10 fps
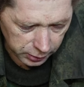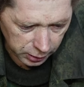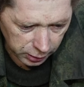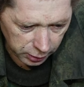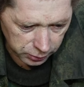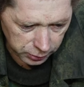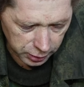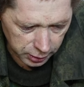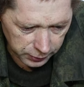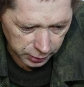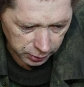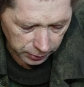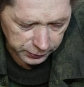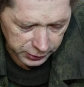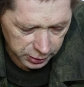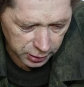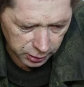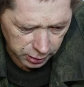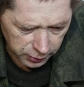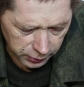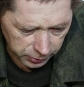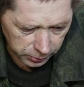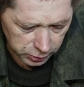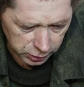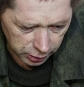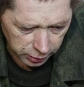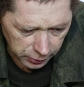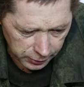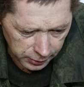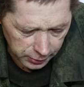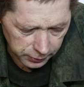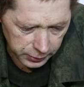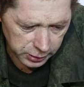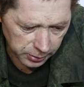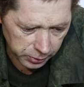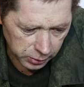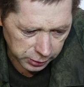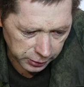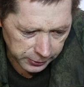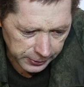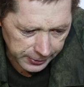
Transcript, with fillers: на краю деревни, там в середине деревни, можно сказать, в лесополке.